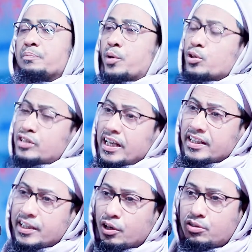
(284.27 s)

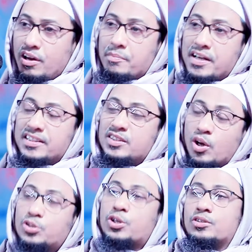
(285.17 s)
প্রতিনিয়ত আমার
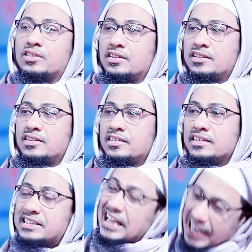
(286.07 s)
নিদর্শন
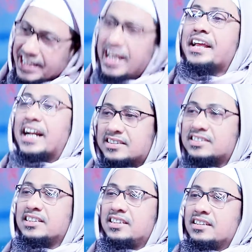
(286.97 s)
দেখাইয়াই
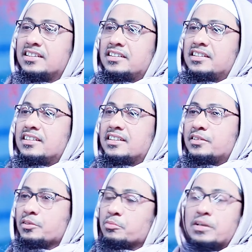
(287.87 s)
রাখছি
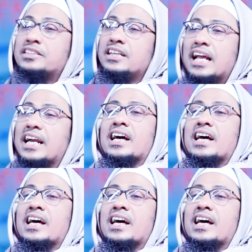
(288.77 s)
কিন্তু তোমরা চিনলা না